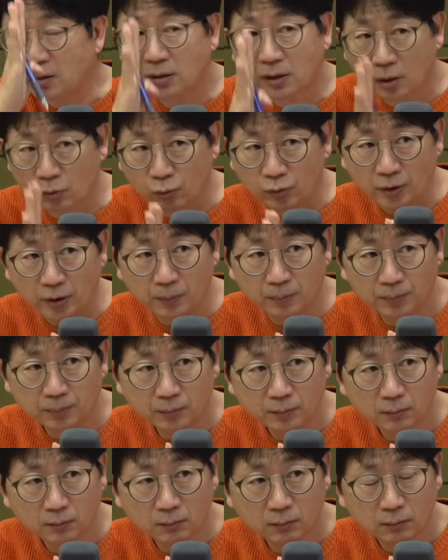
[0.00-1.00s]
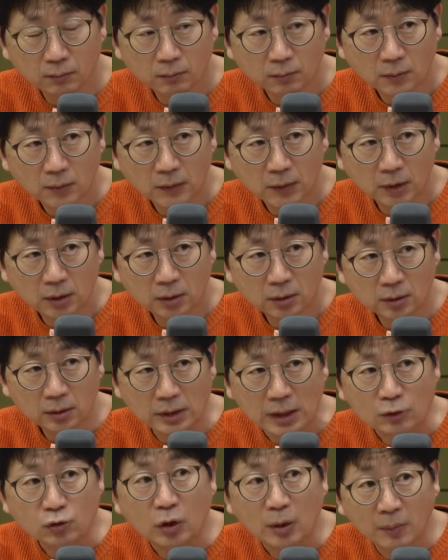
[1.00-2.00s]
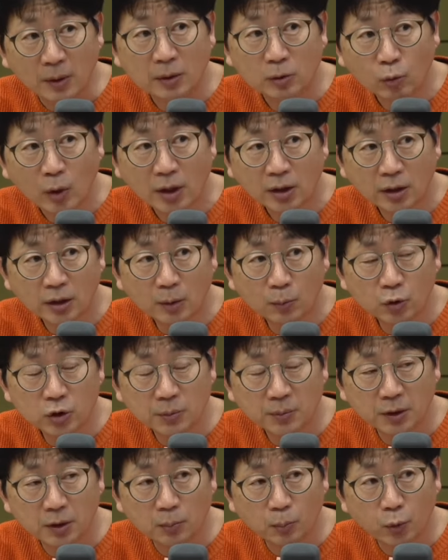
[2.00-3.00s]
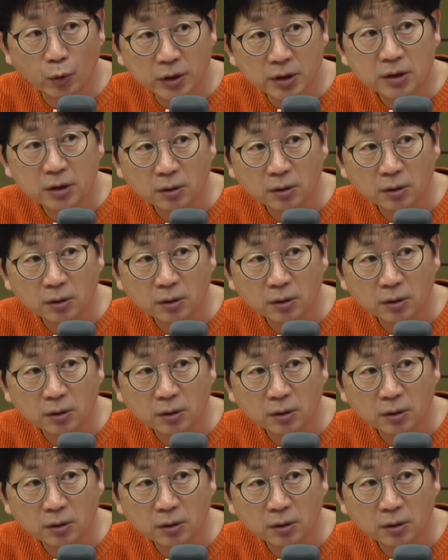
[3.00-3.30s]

탔고요. 아유. 나중에 아마 확인해 보시면 보이실